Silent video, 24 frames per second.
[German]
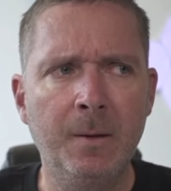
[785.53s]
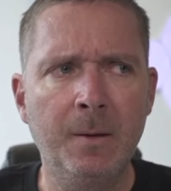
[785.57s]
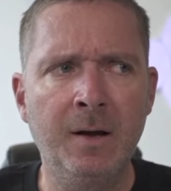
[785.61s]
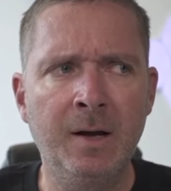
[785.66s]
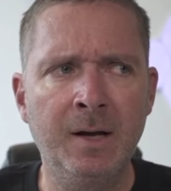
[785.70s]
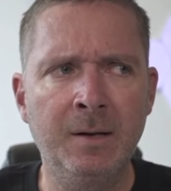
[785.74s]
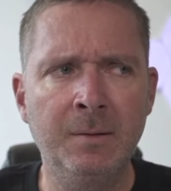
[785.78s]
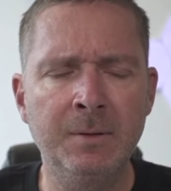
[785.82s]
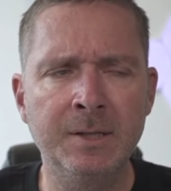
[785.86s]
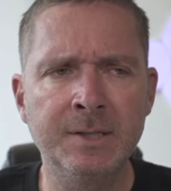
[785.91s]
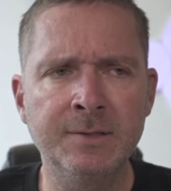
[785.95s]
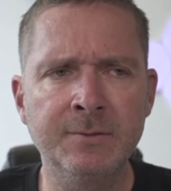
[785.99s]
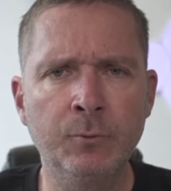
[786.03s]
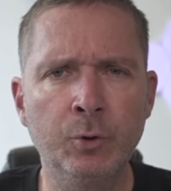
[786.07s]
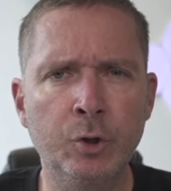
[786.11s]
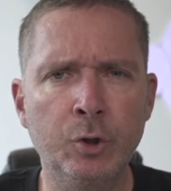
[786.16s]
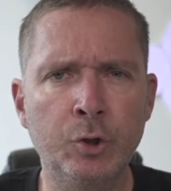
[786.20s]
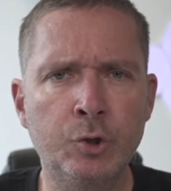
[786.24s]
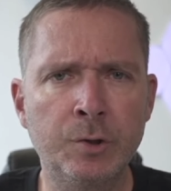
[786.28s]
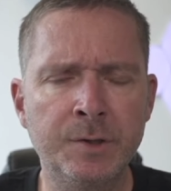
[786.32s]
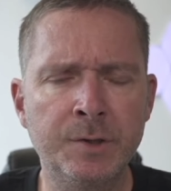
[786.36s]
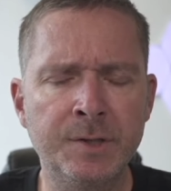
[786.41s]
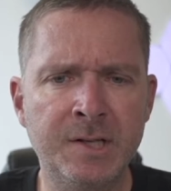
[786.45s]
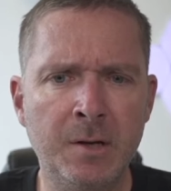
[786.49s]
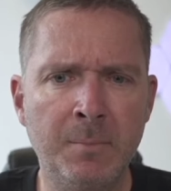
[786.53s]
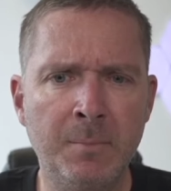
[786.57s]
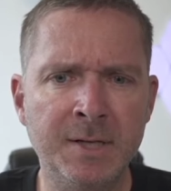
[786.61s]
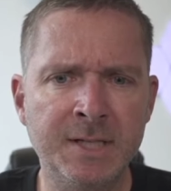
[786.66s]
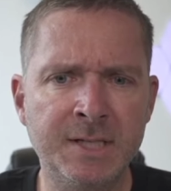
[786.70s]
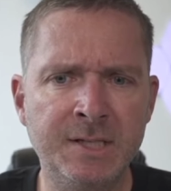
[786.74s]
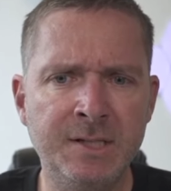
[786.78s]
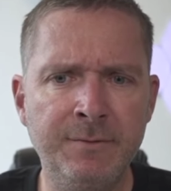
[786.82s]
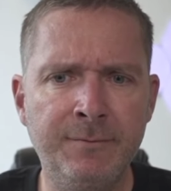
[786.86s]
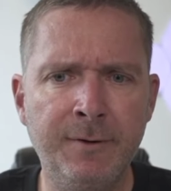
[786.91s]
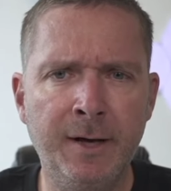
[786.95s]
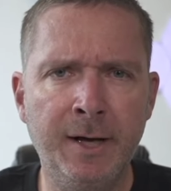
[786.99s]
aber es wurde schon sehr
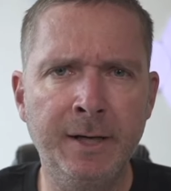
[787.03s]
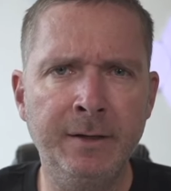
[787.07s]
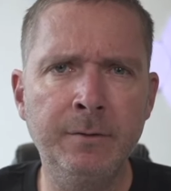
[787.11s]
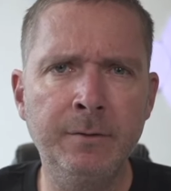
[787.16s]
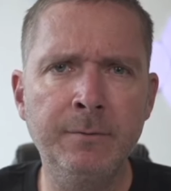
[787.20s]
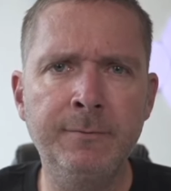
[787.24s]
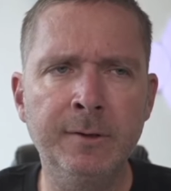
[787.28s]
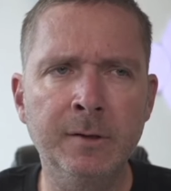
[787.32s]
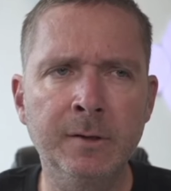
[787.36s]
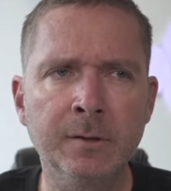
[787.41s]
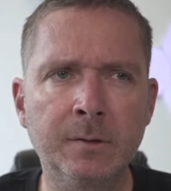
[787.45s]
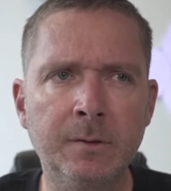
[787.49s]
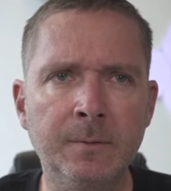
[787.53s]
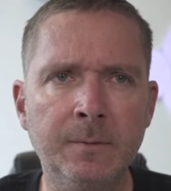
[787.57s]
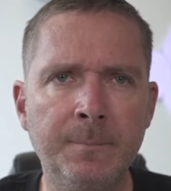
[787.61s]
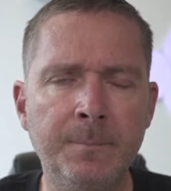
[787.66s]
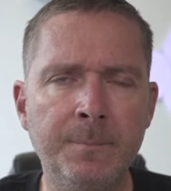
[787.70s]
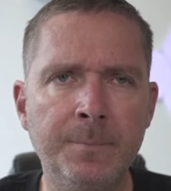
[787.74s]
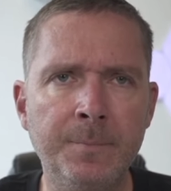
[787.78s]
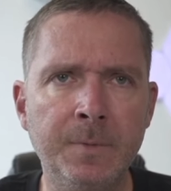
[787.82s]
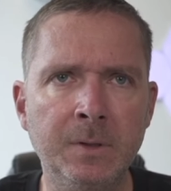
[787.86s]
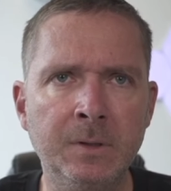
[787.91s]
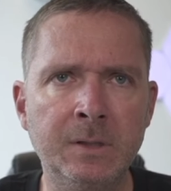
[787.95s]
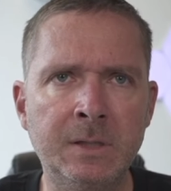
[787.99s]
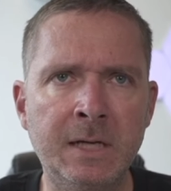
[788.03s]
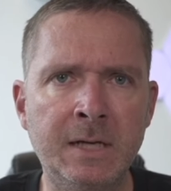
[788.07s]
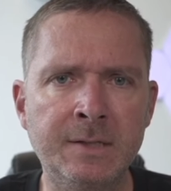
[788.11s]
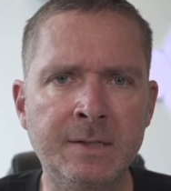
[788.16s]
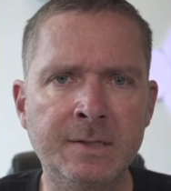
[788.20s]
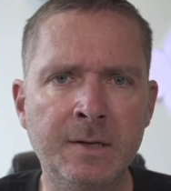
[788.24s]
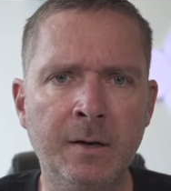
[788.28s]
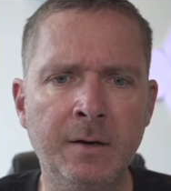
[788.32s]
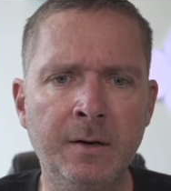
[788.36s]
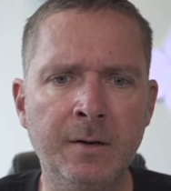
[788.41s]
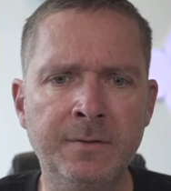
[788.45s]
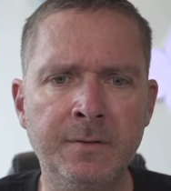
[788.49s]
massiv eingewirkt, dass
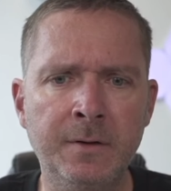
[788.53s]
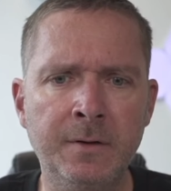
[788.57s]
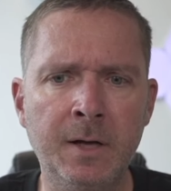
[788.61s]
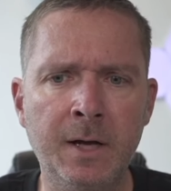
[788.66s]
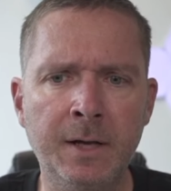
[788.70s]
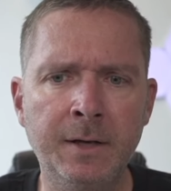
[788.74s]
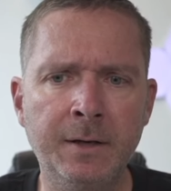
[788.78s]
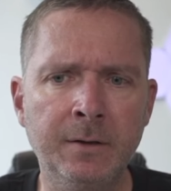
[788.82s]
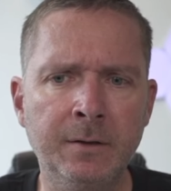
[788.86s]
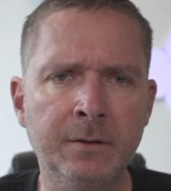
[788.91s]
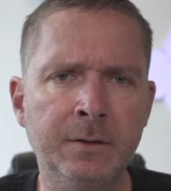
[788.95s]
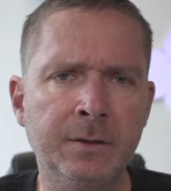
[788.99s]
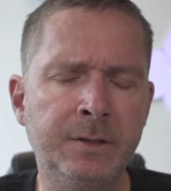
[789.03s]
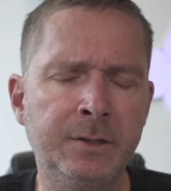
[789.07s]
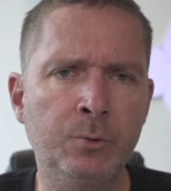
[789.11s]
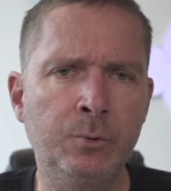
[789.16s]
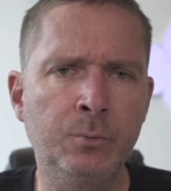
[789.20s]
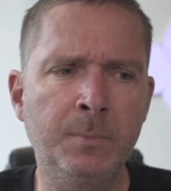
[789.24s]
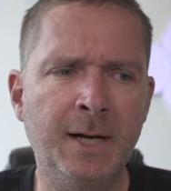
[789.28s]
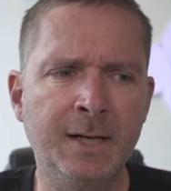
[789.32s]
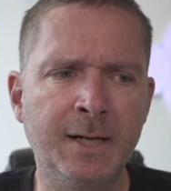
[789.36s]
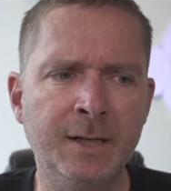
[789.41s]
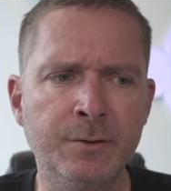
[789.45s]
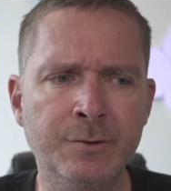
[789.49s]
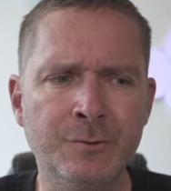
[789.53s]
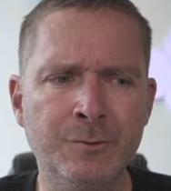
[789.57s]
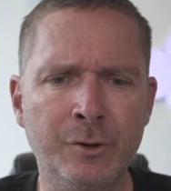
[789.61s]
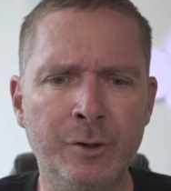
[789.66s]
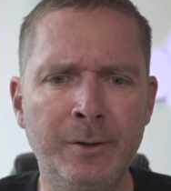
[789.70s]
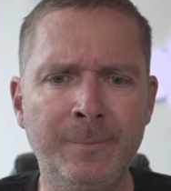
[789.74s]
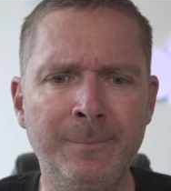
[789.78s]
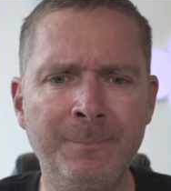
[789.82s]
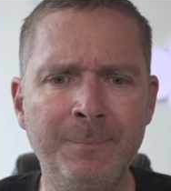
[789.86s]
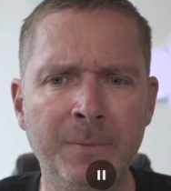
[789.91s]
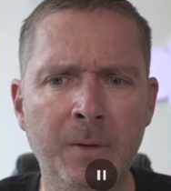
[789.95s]
er das in eine andere Richtung machen soll.